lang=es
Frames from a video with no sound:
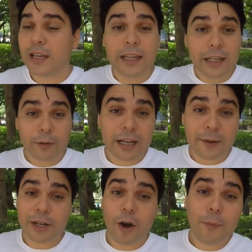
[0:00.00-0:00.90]
Y recuerda que
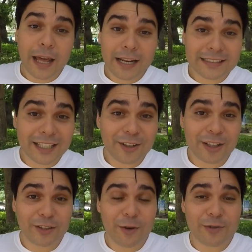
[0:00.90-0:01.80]
mi nombre es Alexandro
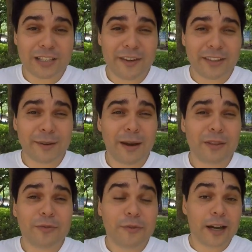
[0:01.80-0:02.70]
Rendón y te
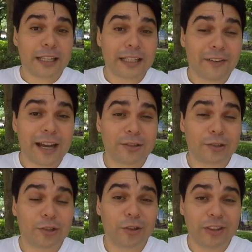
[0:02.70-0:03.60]
mando un fuerte abrazo
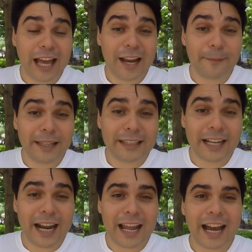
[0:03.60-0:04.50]
totalmente
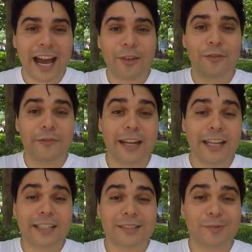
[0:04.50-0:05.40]
anaranjado,
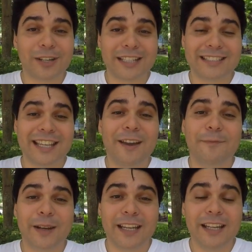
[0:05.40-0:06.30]
feliz porque
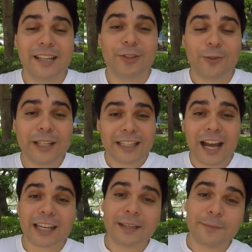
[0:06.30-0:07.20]
siempre tú estás
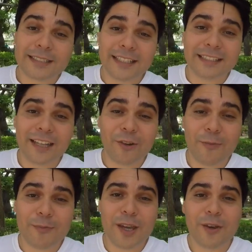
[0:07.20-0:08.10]
aquí presente
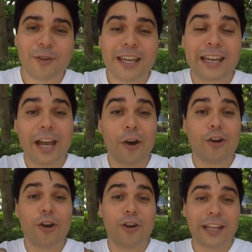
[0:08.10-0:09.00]
conmigo y qué
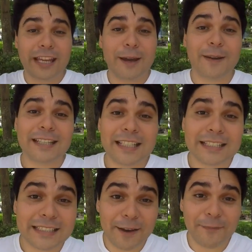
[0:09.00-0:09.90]
honor y qué placer
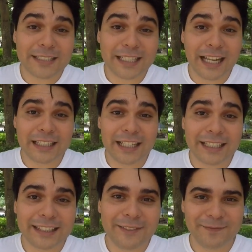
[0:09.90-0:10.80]
siempre será
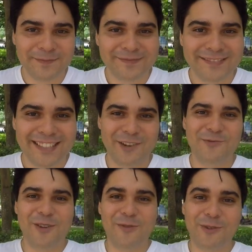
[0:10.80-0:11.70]
tenerte en
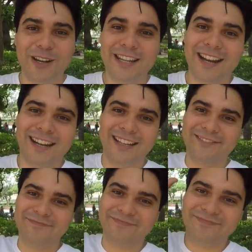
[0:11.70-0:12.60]
un nuevo lunes naranja.